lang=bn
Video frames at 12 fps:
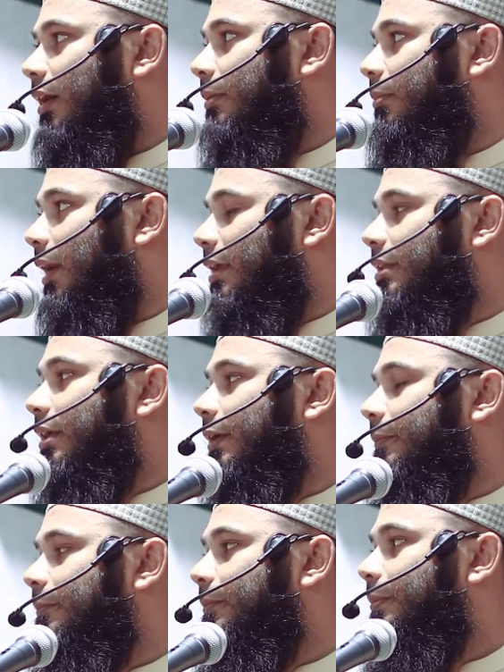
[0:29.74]
আর বাইরে
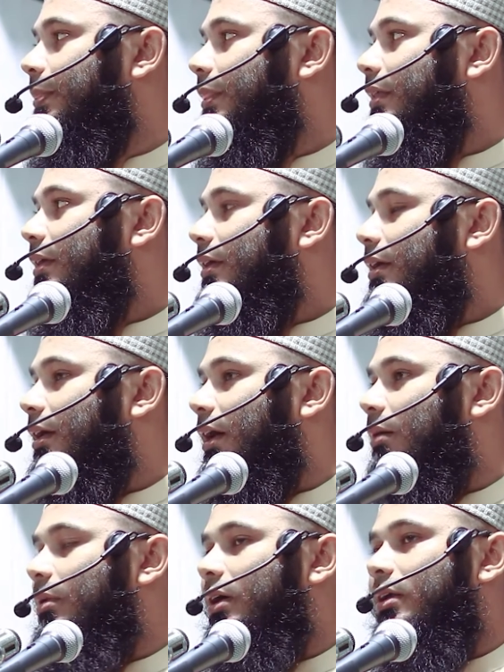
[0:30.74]

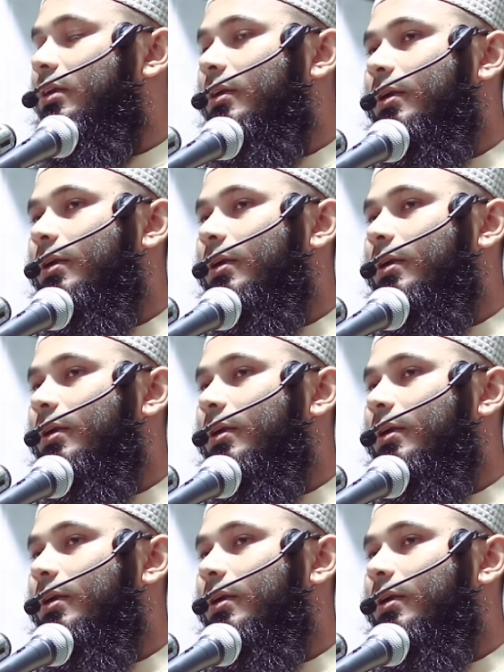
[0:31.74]
আমার